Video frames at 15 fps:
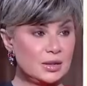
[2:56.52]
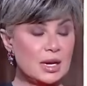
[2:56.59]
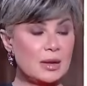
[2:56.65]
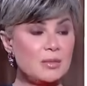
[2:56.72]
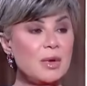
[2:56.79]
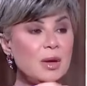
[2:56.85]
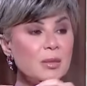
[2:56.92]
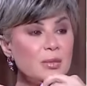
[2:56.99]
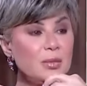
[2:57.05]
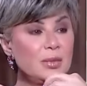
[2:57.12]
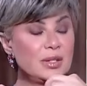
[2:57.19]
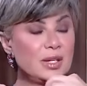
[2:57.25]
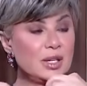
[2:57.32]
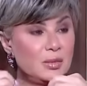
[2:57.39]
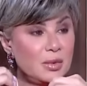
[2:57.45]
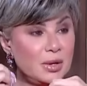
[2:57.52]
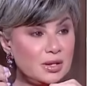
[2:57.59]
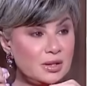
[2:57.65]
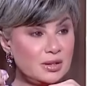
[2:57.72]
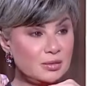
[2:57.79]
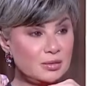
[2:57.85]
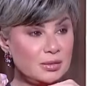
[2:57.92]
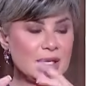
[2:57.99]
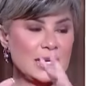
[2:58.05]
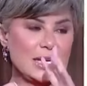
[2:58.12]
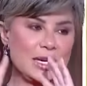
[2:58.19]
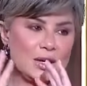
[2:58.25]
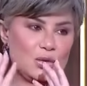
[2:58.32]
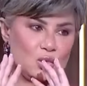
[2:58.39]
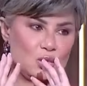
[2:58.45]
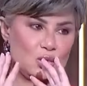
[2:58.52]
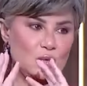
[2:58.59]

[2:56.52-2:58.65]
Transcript: لما بتكبر بتحلو